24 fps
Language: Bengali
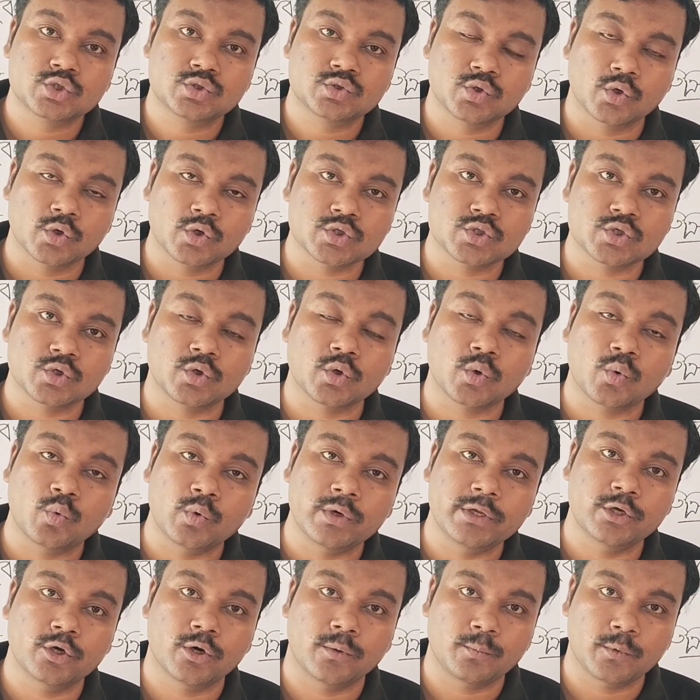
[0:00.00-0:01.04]
ছোট ছোট
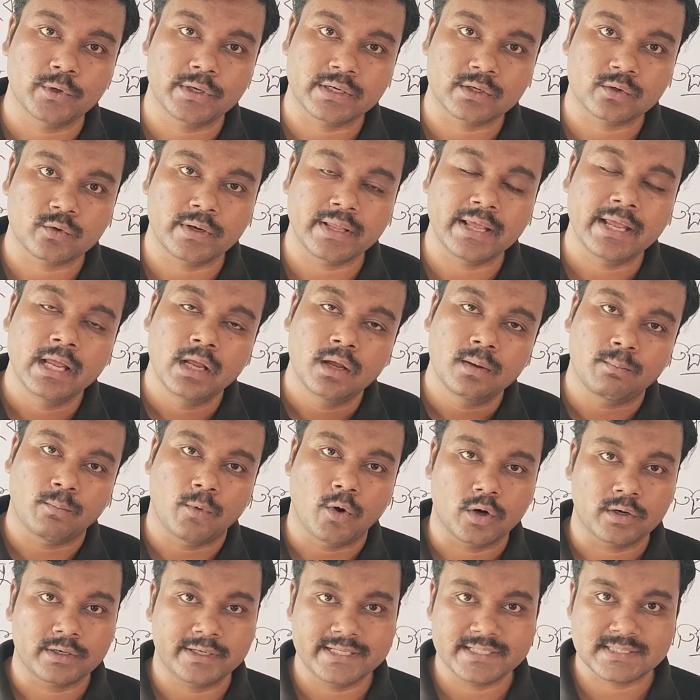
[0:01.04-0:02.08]
কুড়ি নম্বরের করে
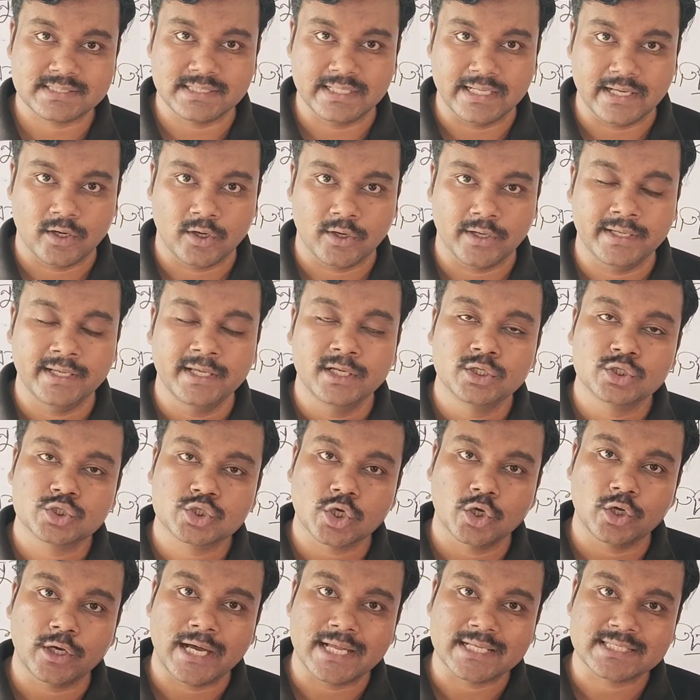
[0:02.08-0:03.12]
মক টেস্ট নেওয়া হয়
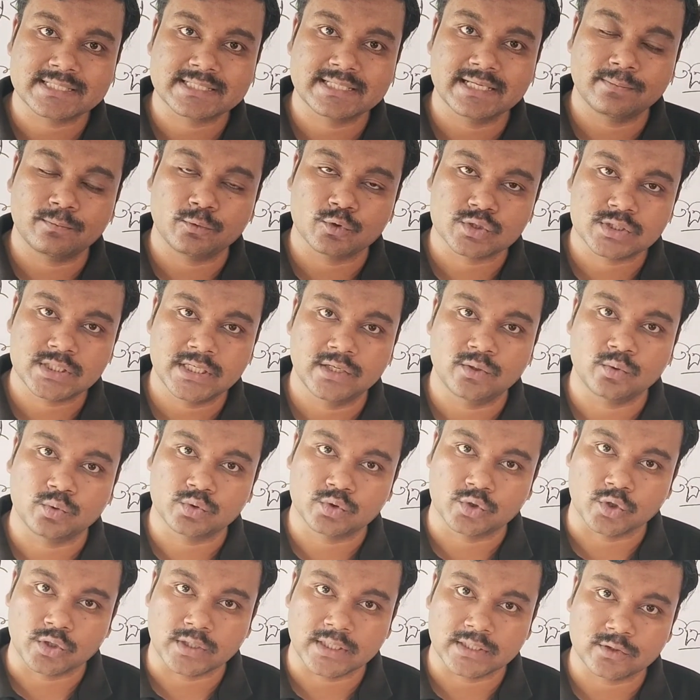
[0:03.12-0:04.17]
চলো আজকের প্রশ্নের
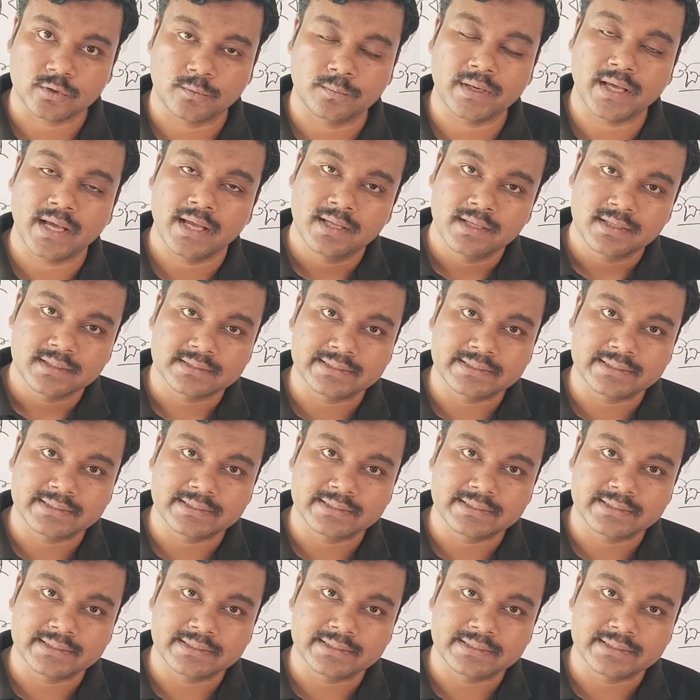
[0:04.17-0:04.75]
উত্তরটা তোমরা